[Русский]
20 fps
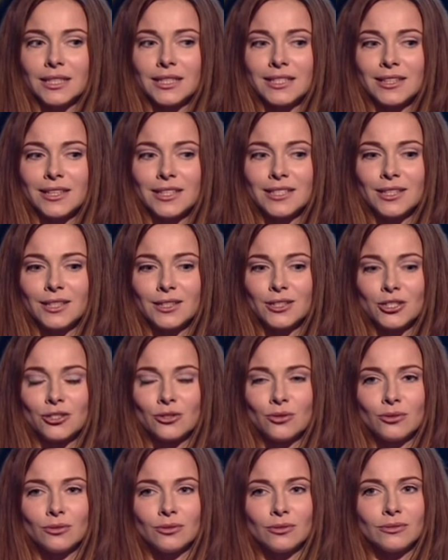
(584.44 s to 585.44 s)
и сказала,
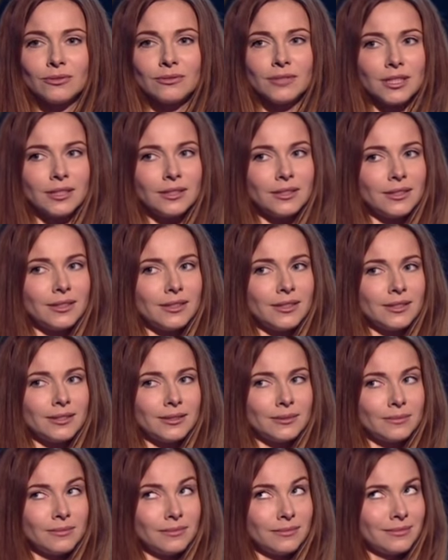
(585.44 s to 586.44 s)
что
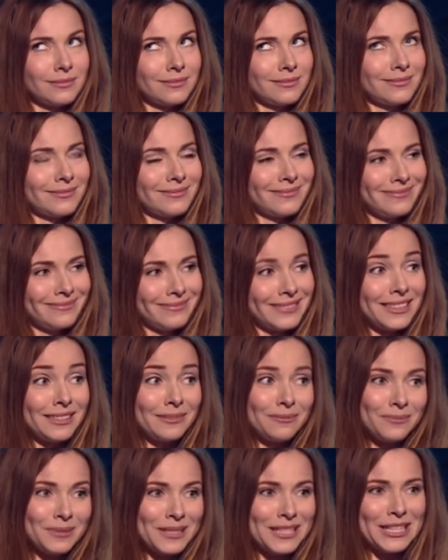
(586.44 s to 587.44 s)
это
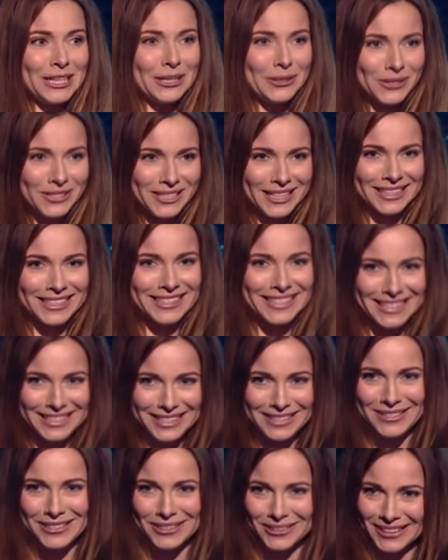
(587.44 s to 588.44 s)
надо посерьезнее
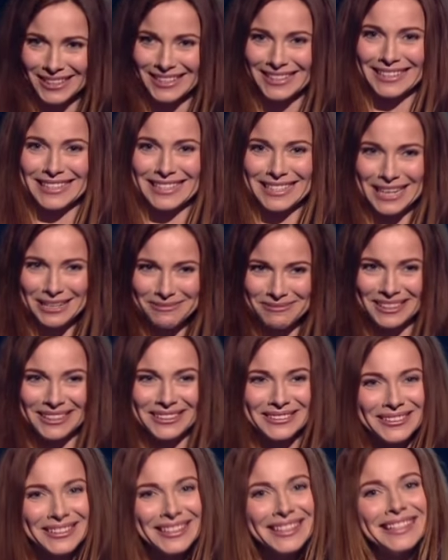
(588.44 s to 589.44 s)
отнестись все-таки к
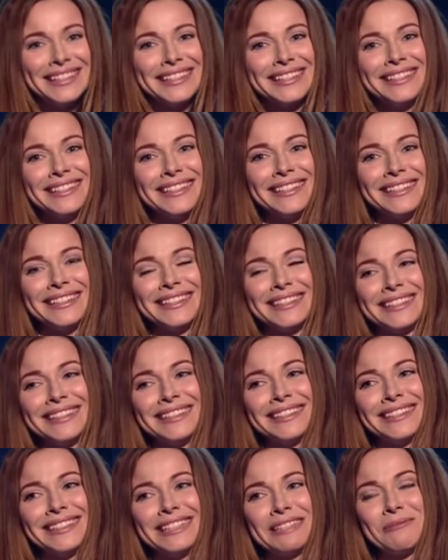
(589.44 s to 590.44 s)
экзамену
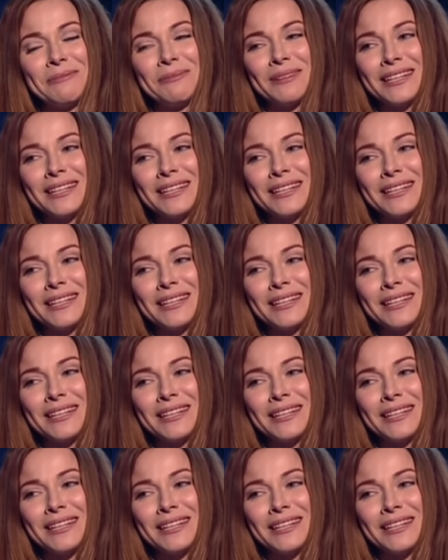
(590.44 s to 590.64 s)
и